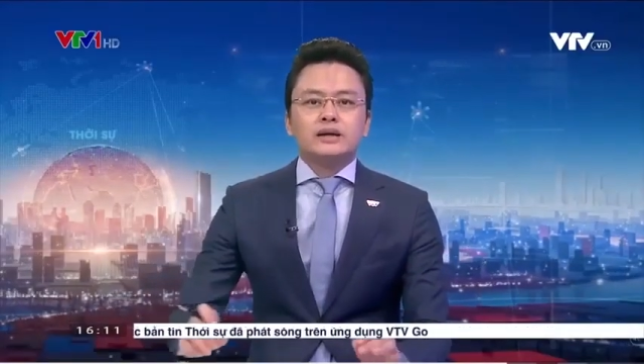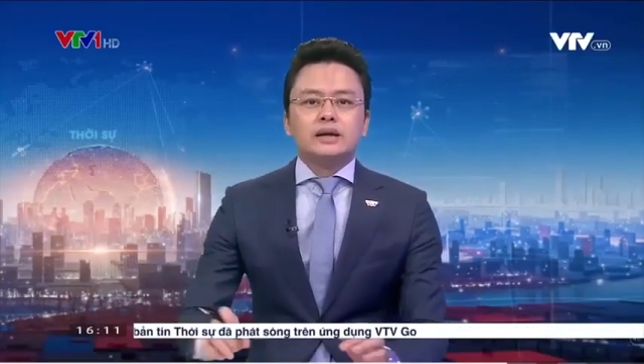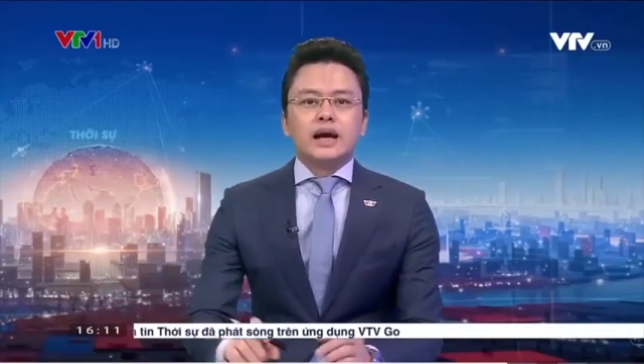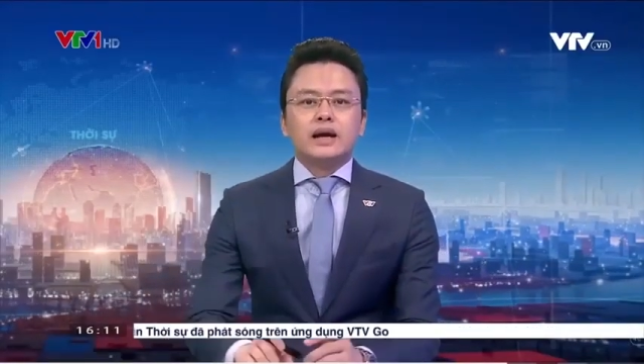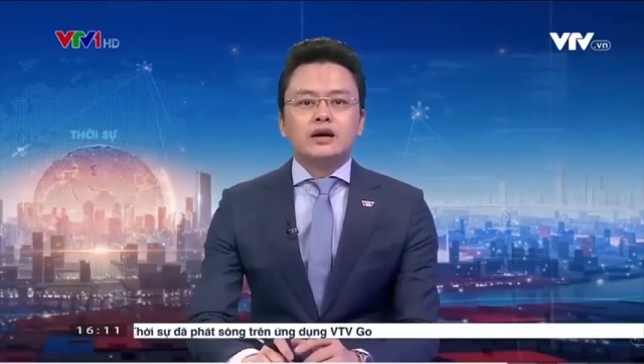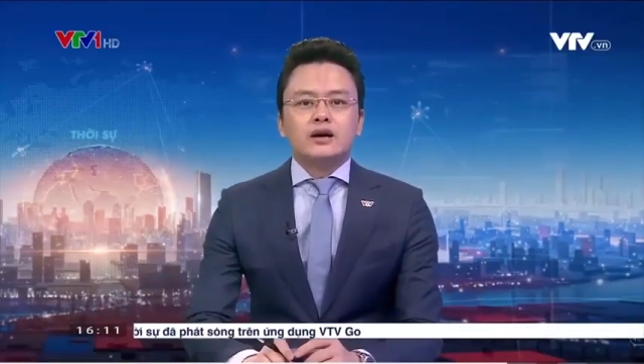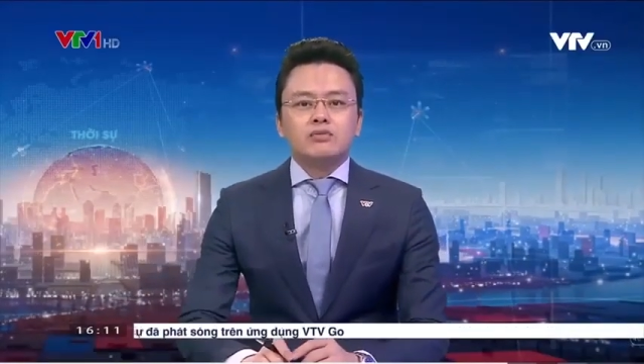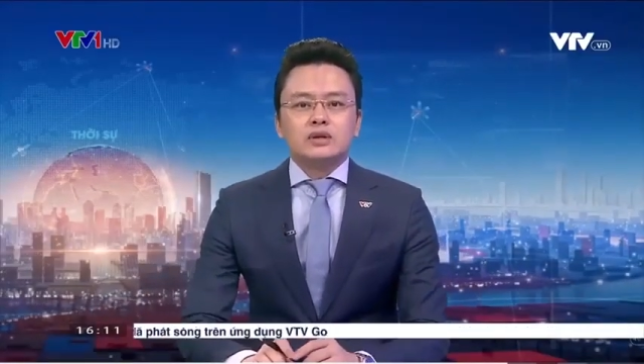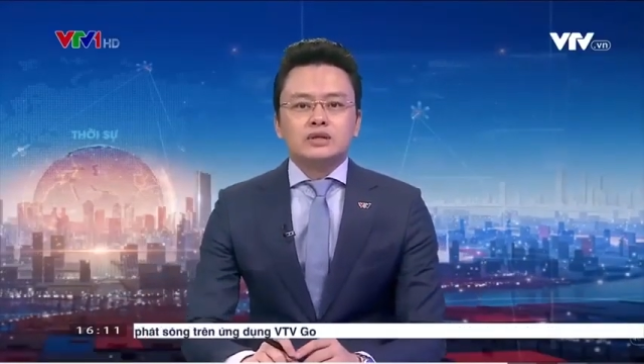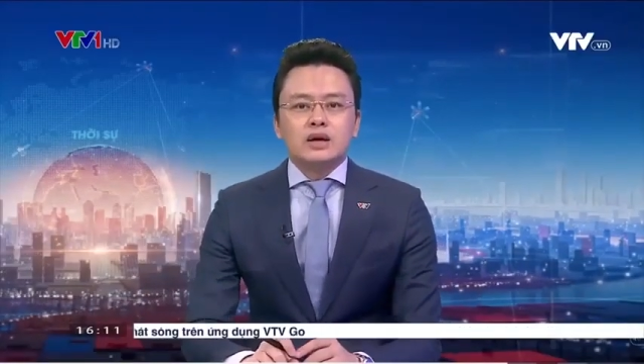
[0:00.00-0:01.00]
nhưng lại
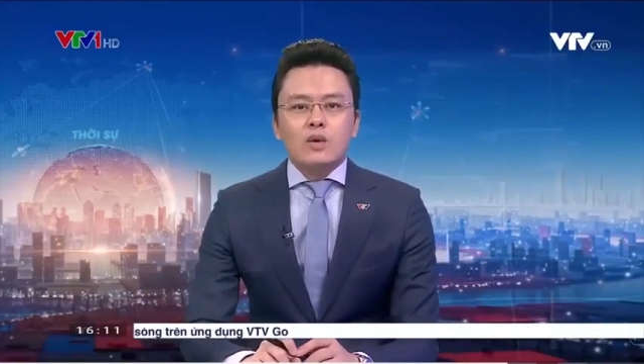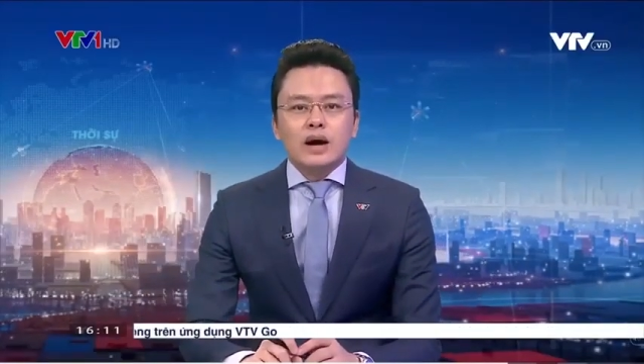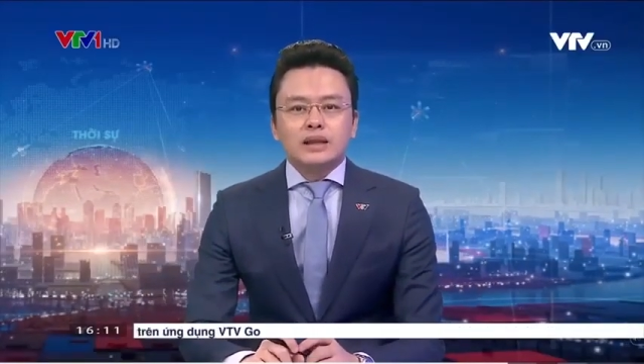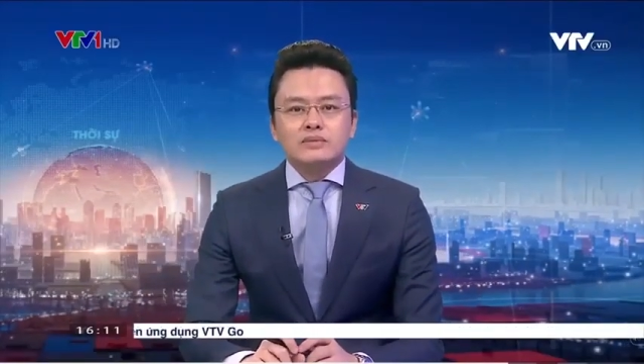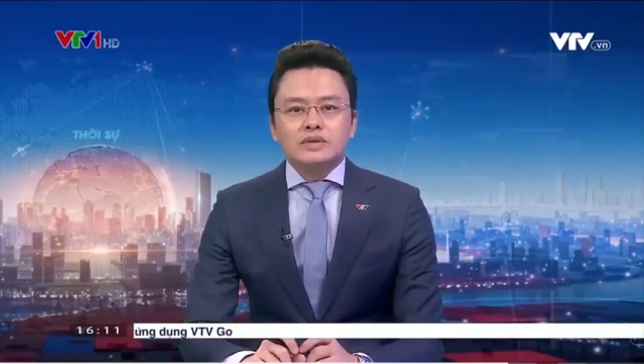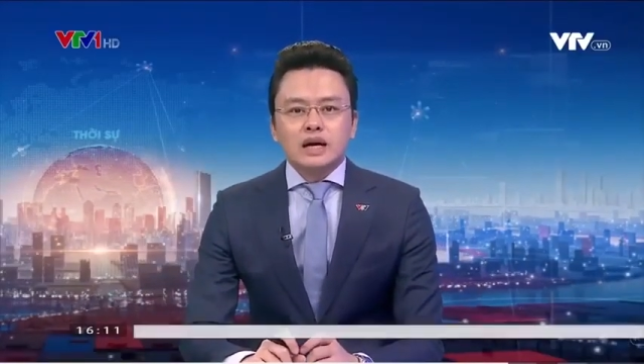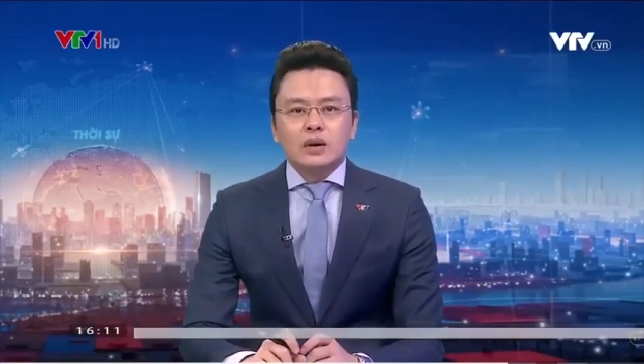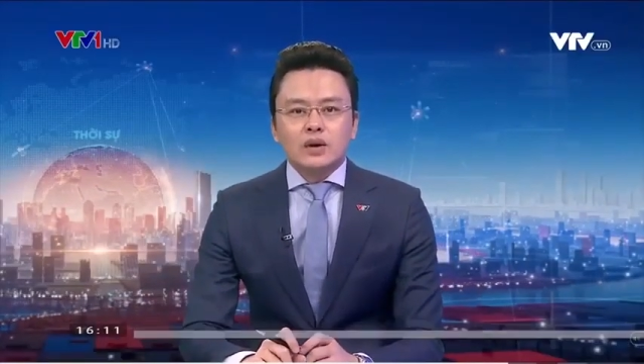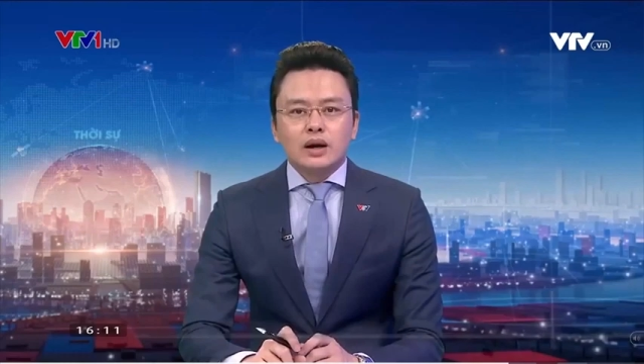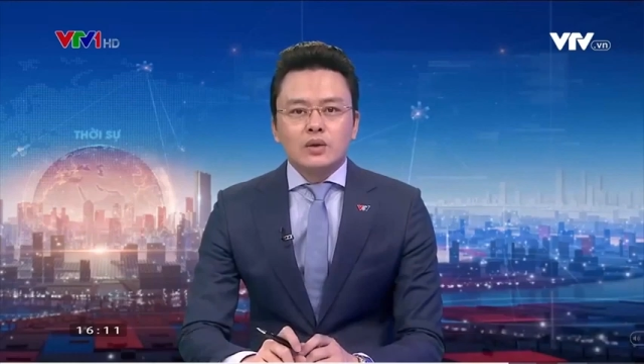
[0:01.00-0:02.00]
không được ra ngoài tham gia
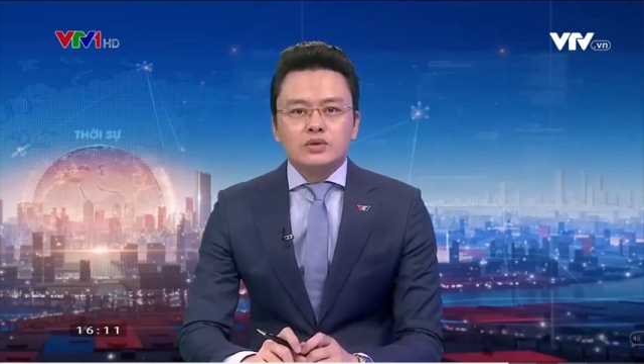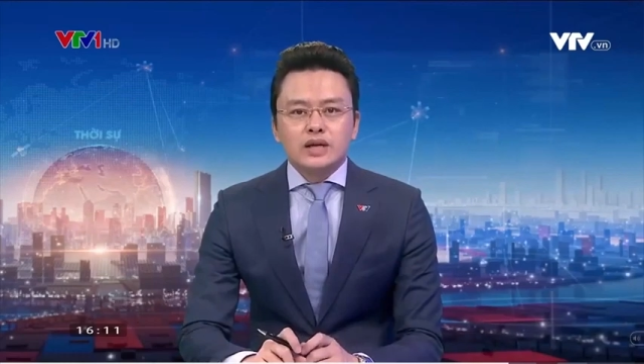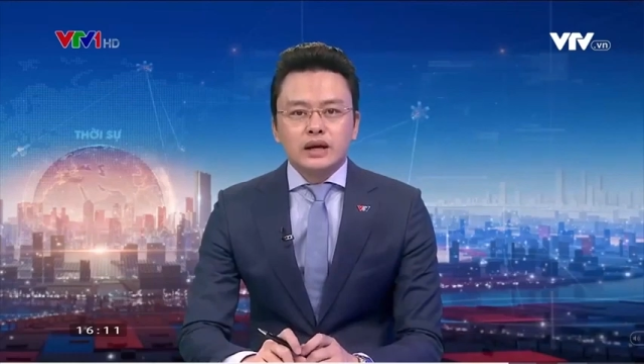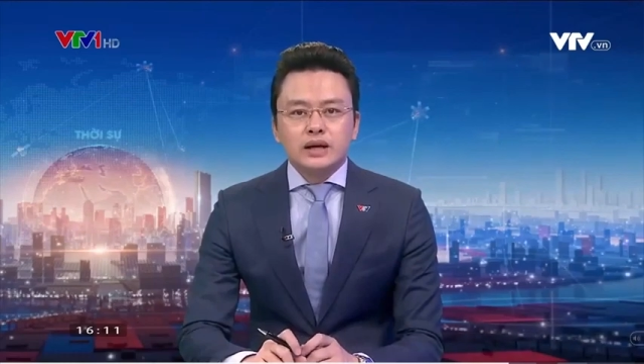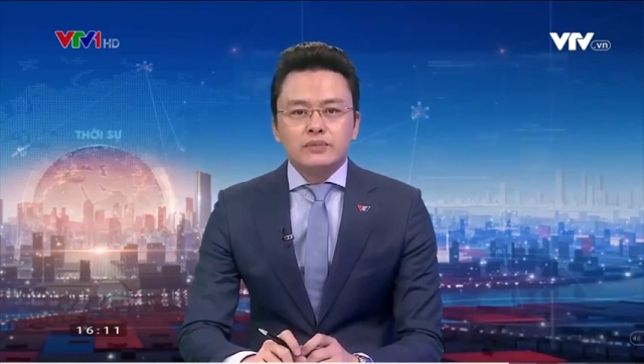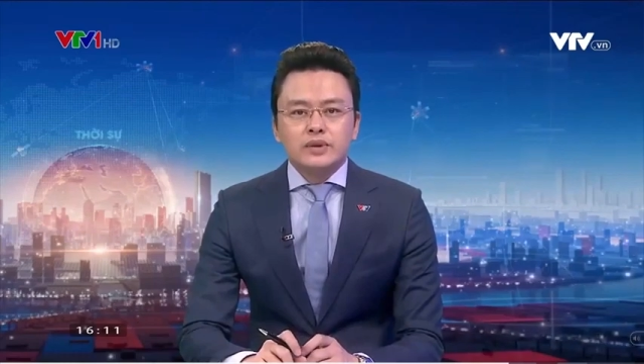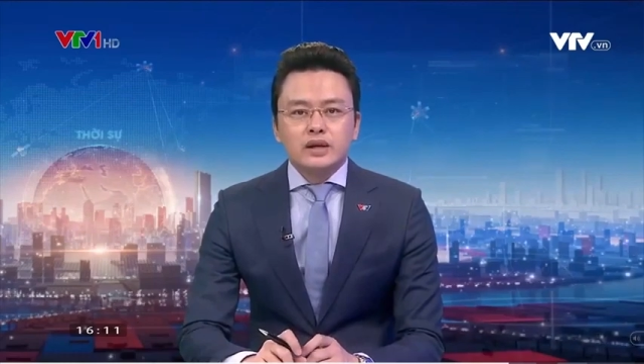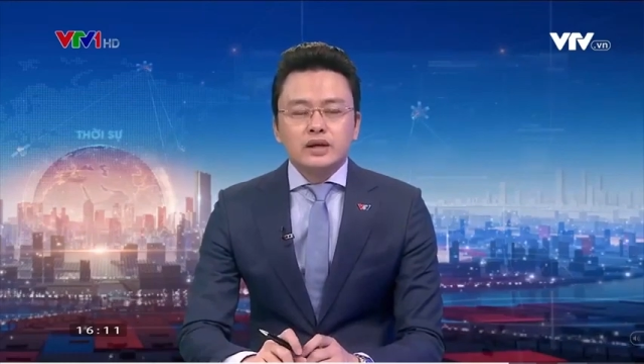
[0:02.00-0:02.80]
các hoạt động trải nghiệm.